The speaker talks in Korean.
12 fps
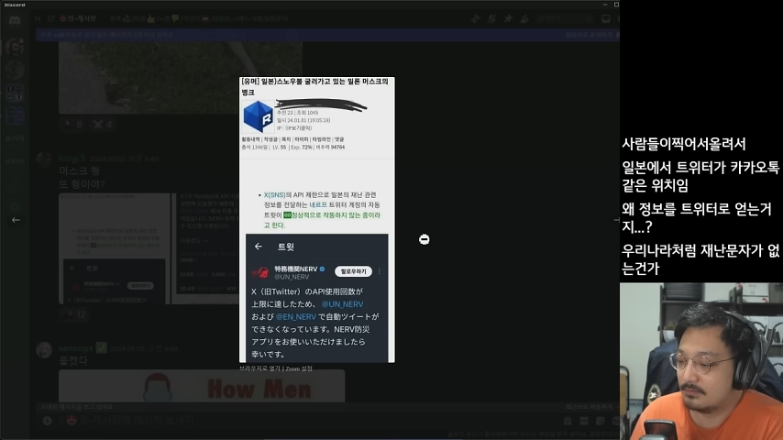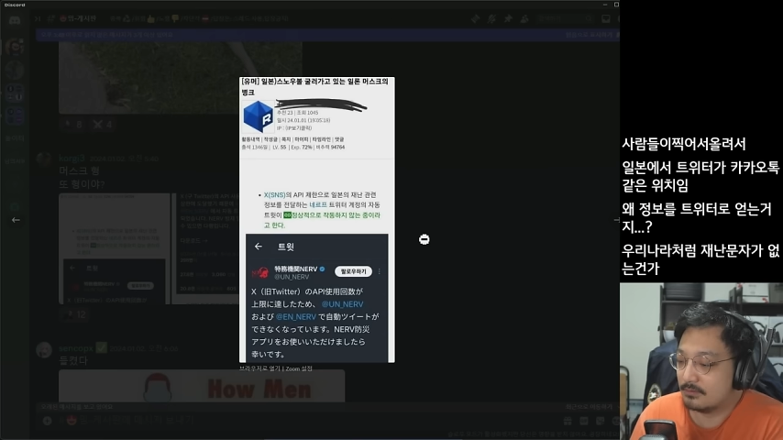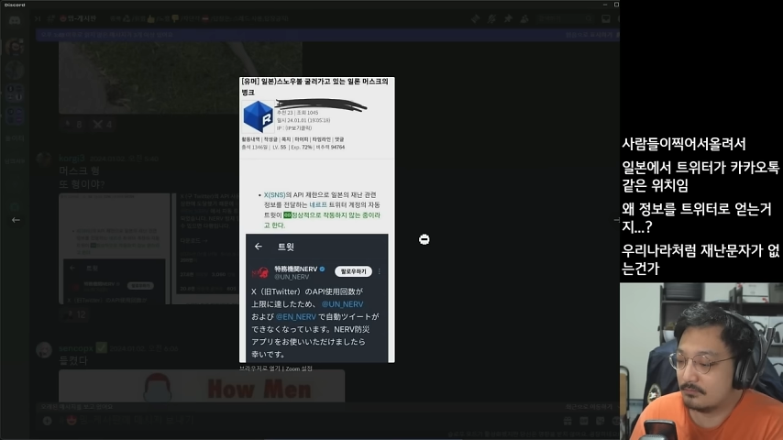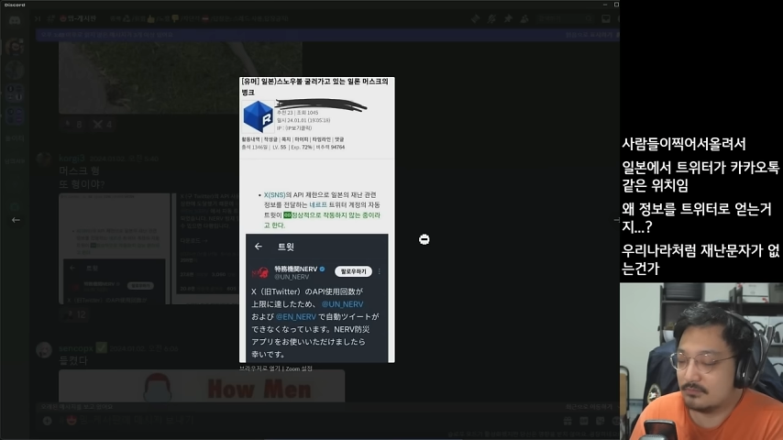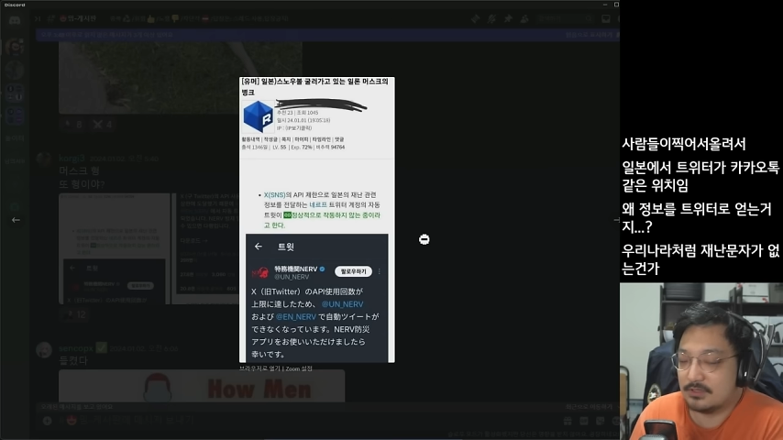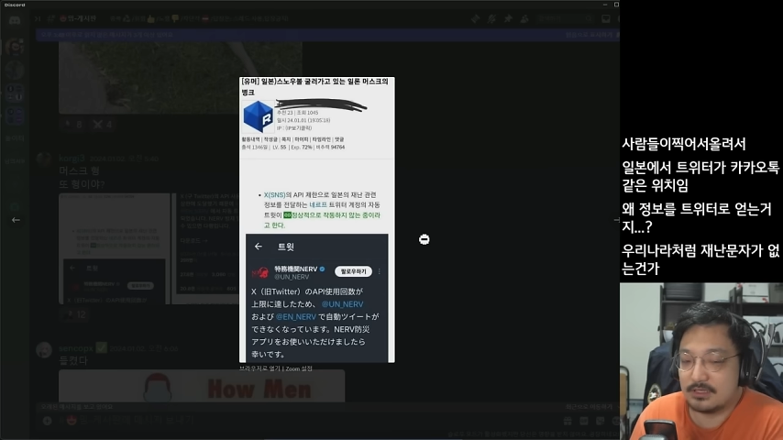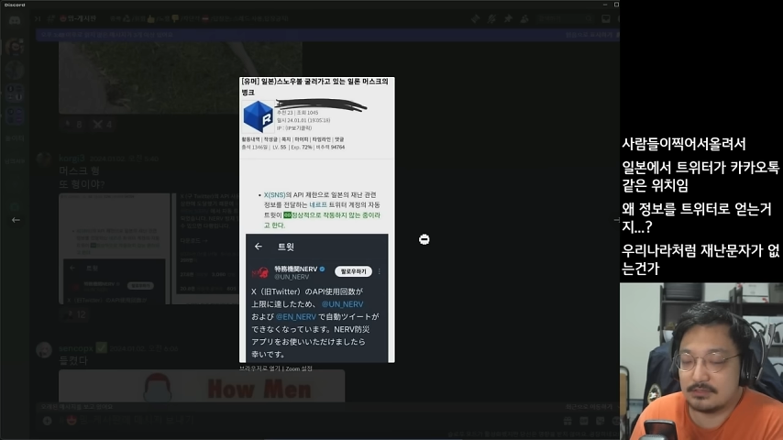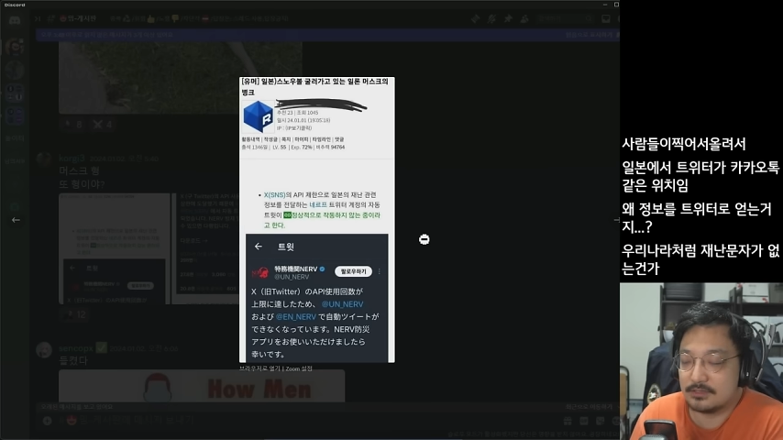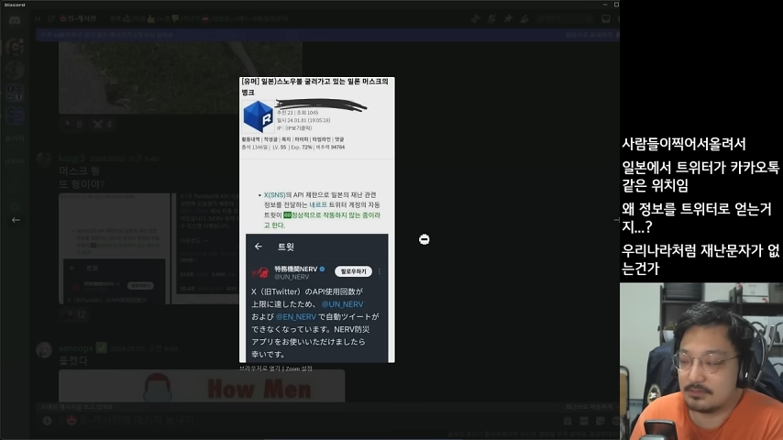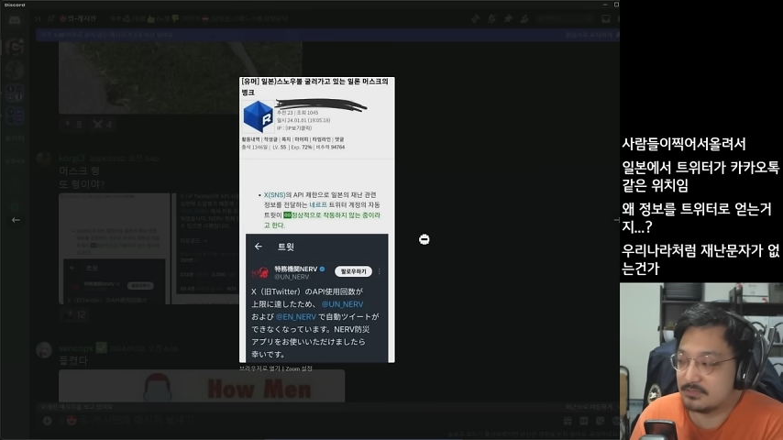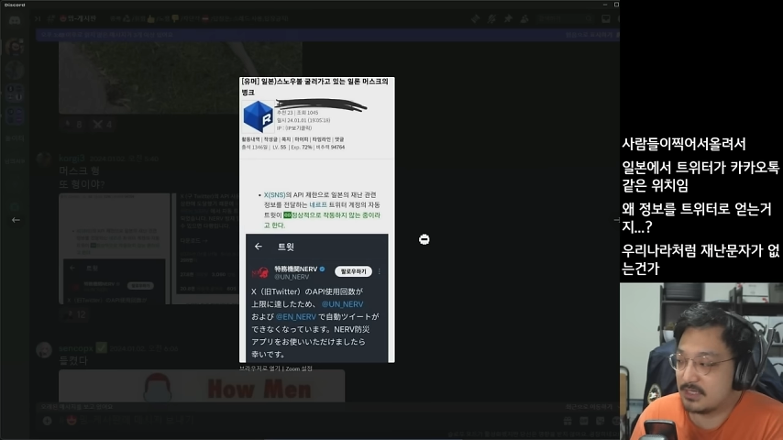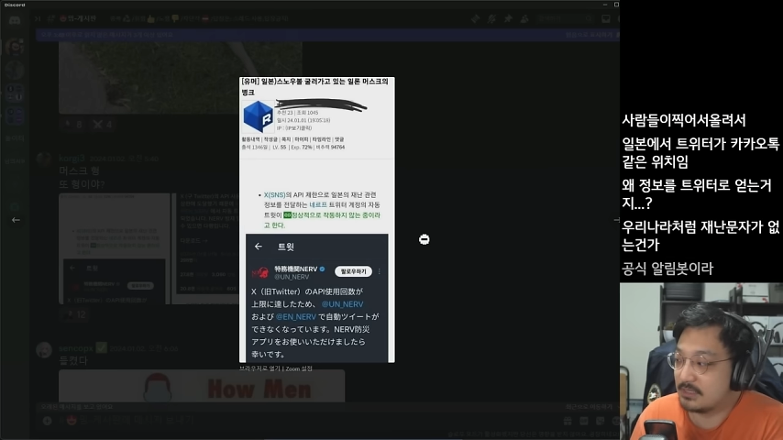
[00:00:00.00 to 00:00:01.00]
그러니까
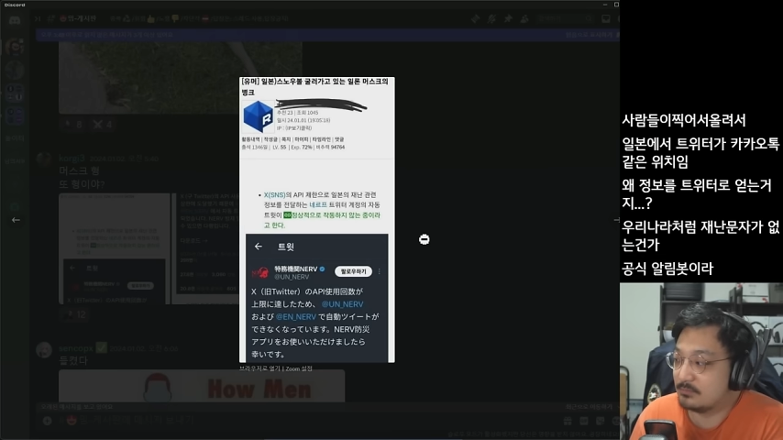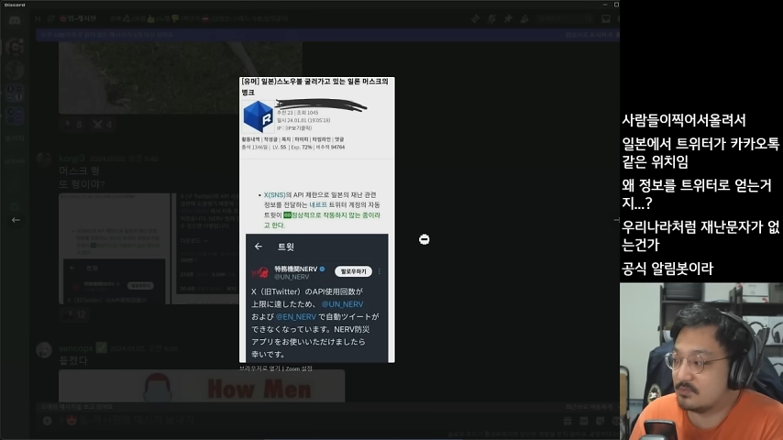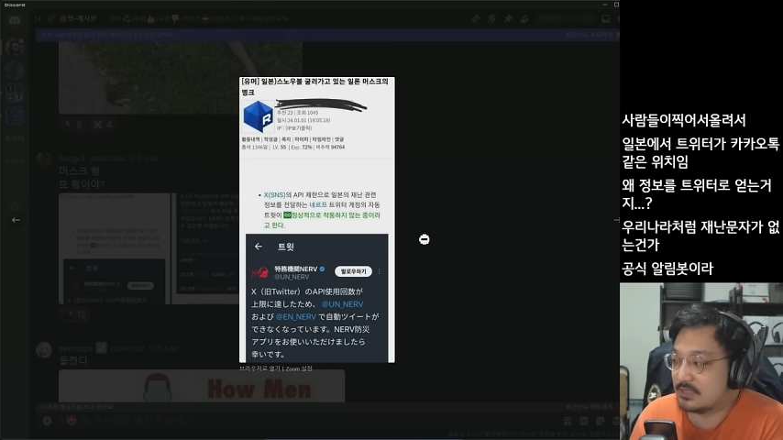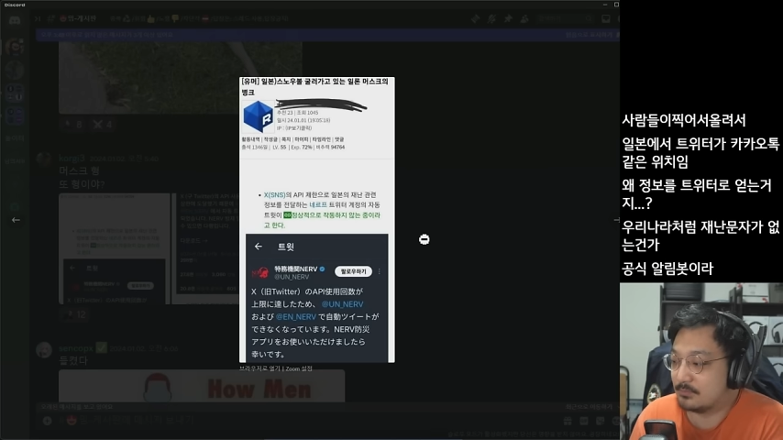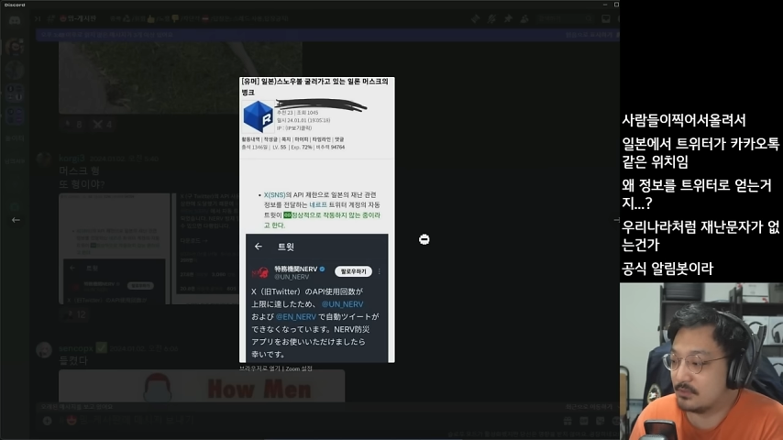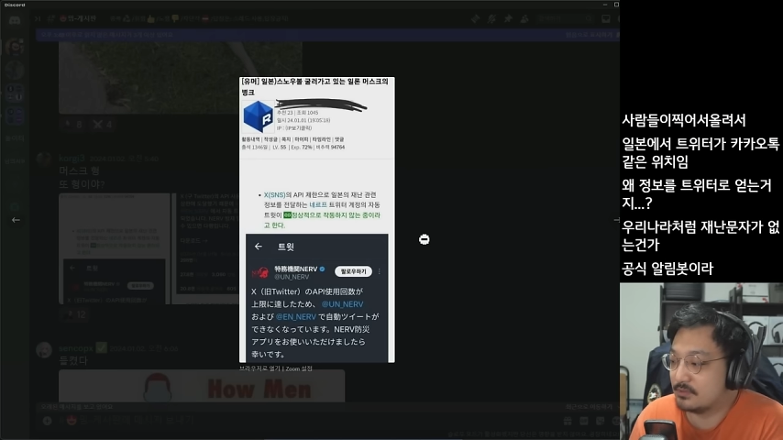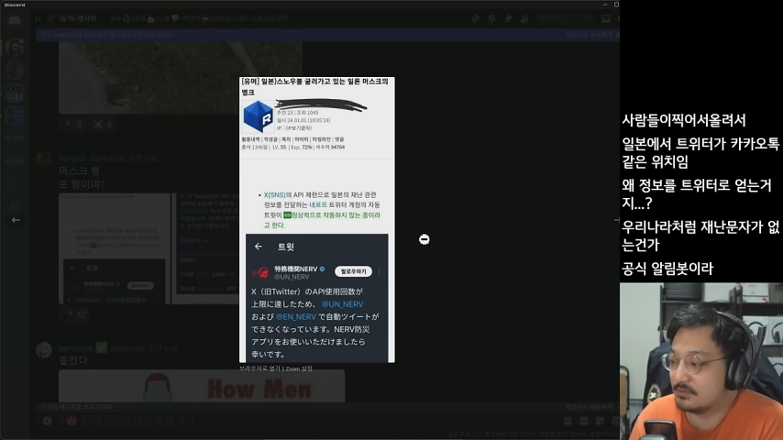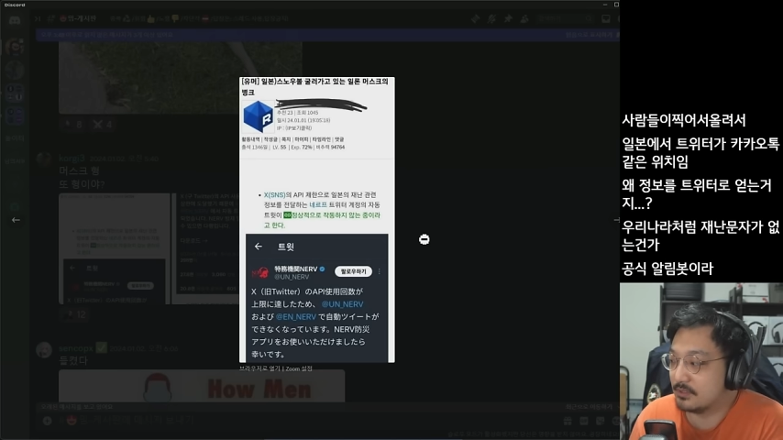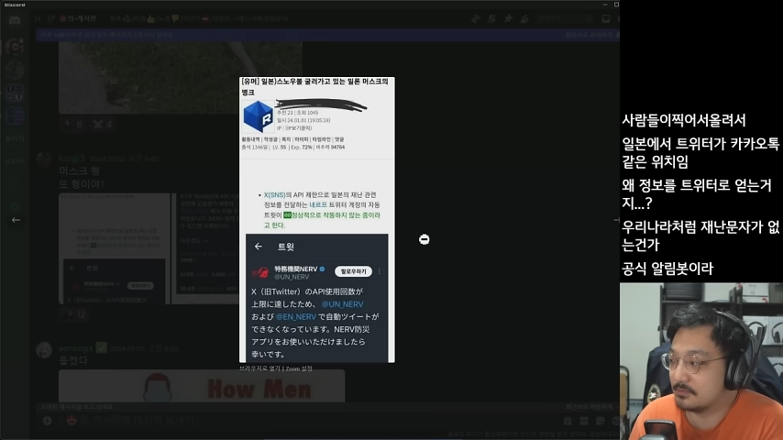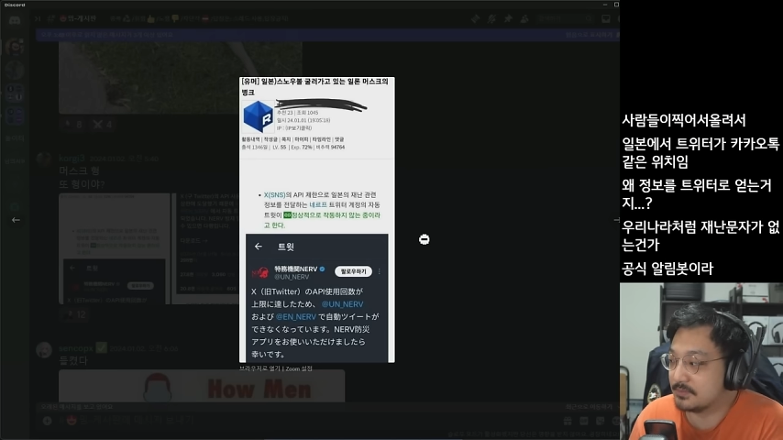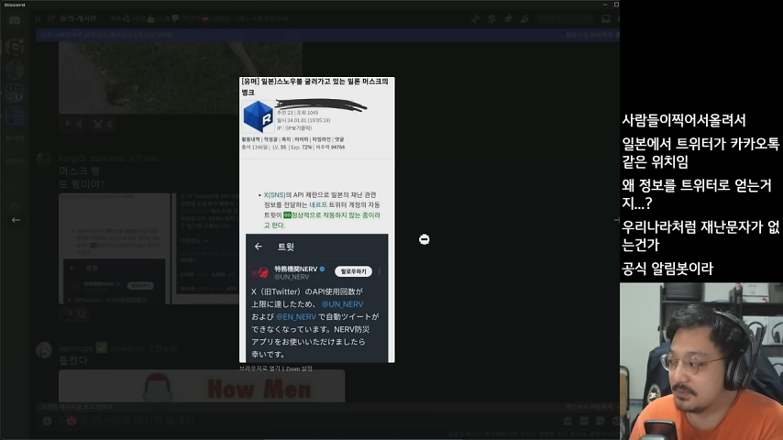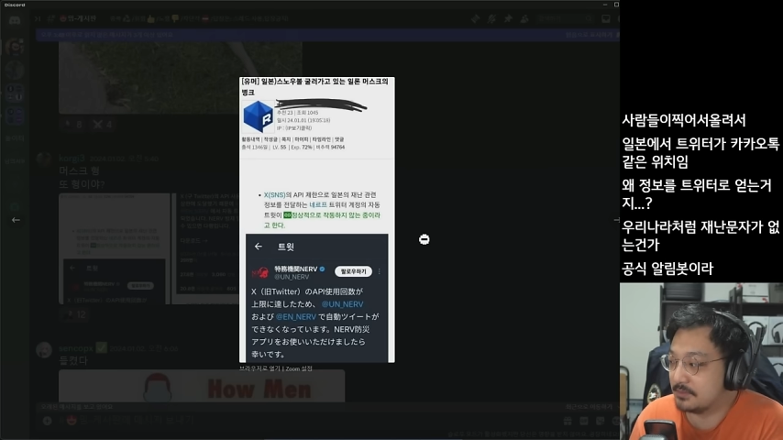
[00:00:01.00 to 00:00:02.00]
우리나라처럼 재난 문자 뭐 그런 게
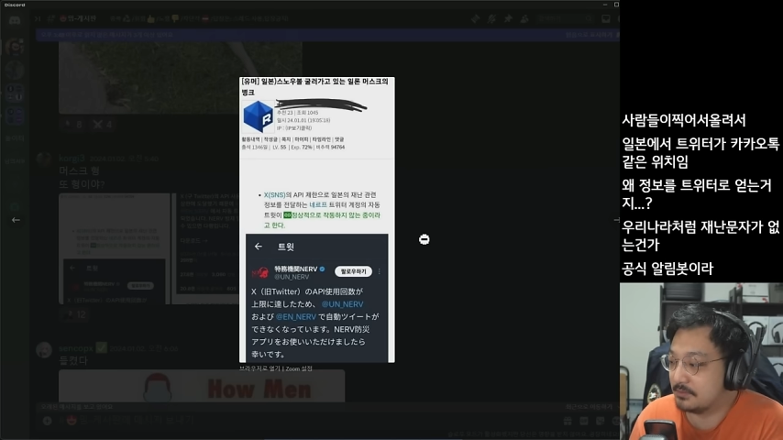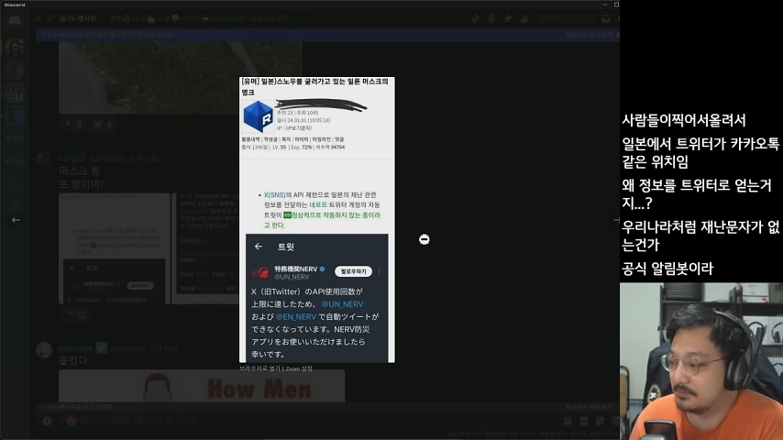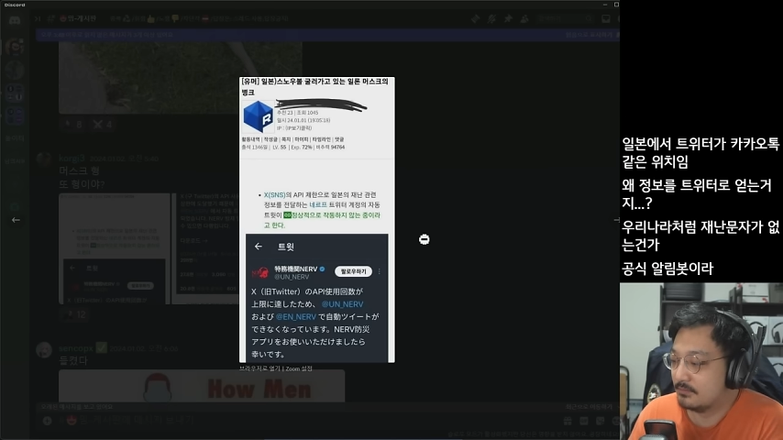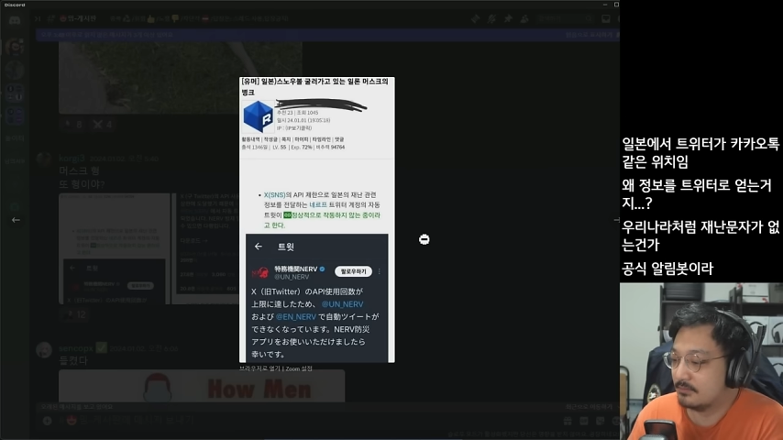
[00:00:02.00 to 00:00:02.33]
없어요?